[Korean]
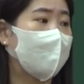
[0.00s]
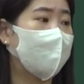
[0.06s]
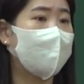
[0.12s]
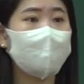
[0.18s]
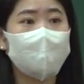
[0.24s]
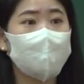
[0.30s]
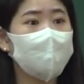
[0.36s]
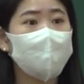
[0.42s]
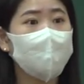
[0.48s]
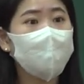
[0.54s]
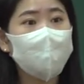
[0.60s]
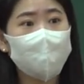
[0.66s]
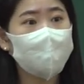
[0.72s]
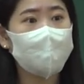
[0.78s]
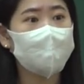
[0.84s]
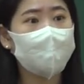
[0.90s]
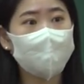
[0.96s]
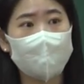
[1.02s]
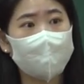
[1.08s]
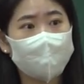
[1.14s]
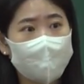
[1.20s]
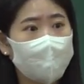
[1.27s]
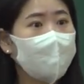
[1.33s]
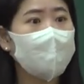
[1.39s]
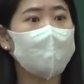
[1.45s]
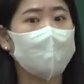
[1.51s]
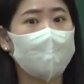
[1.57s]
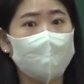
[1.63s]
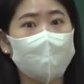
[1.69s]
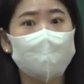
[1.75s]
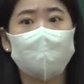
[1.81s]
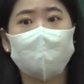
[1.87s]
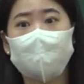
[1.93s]
메시지 송출 자체도 안 되게 돼
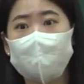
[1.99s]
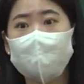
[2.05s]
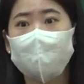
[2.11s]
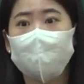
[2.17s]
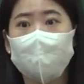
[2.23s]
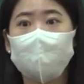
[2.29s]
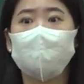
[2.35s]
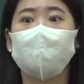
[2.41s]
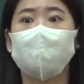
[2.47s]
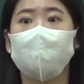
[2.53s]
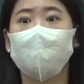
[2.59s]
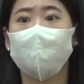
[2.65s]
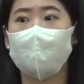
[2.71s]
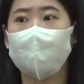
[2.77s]
있는 지금 그런 시스템을